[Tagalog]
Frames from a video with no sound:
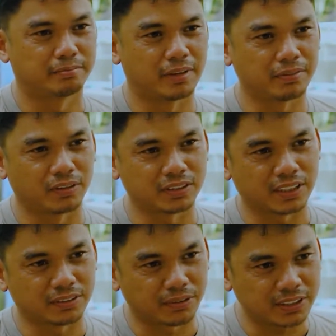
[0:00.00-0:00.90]
May fault
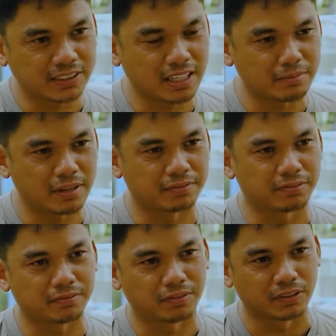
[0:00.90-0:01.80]
sa dorsal, may
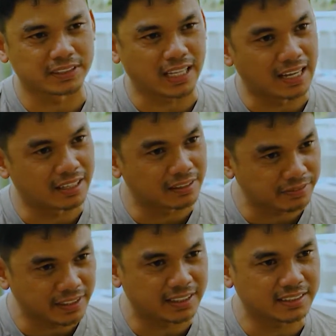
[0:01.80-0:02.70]
fault sa anal
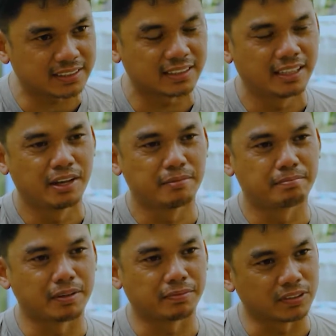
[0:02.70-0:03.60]
fins,
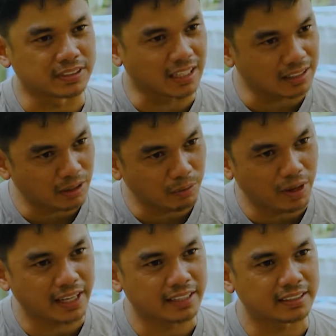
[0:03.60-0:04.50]
may fault sa
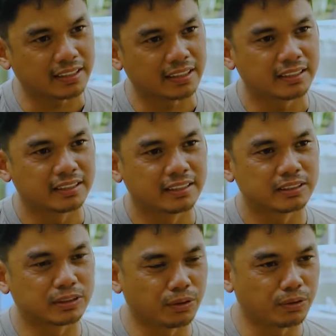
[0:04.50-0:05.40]
katawan.
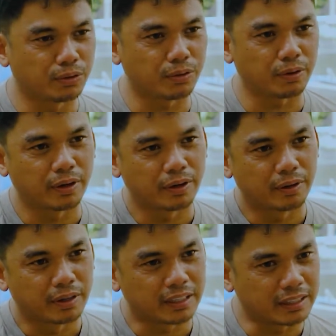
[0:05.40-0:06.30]
So,
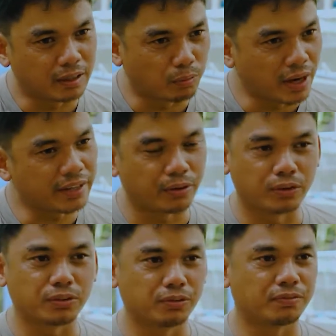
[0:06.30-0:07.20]
one or
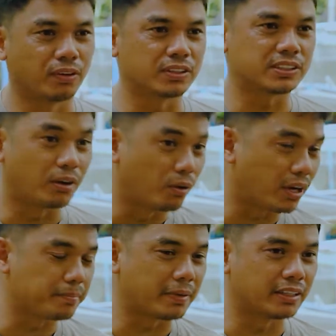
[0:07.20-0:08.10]
two faults,
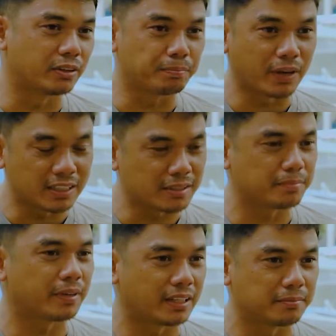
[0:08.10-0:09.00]
okay pa rin yun. Pwede
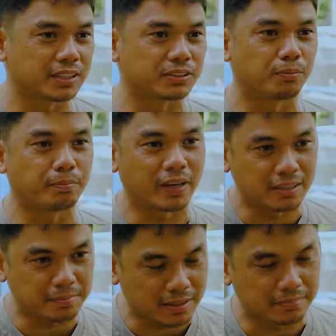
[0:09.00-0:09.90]
pa rin ma-show,
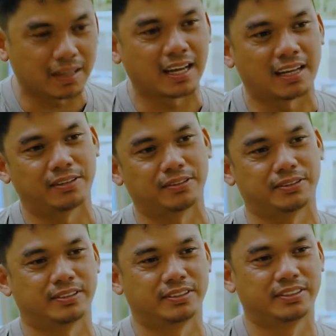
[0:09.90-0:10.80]
pwede pa rin manalo.
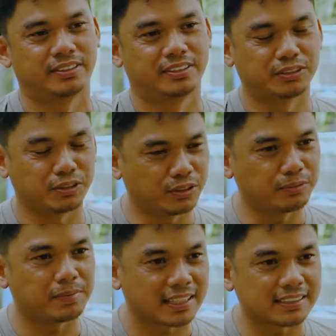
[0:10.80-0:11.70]
So,
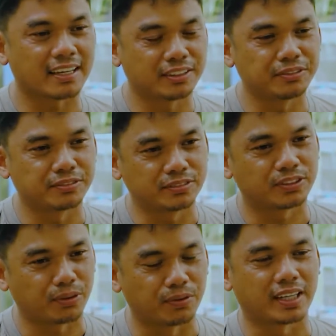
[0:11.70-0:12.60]
yun para sa akin yung
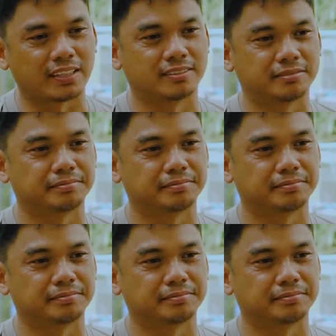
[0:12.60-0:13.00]
show grade.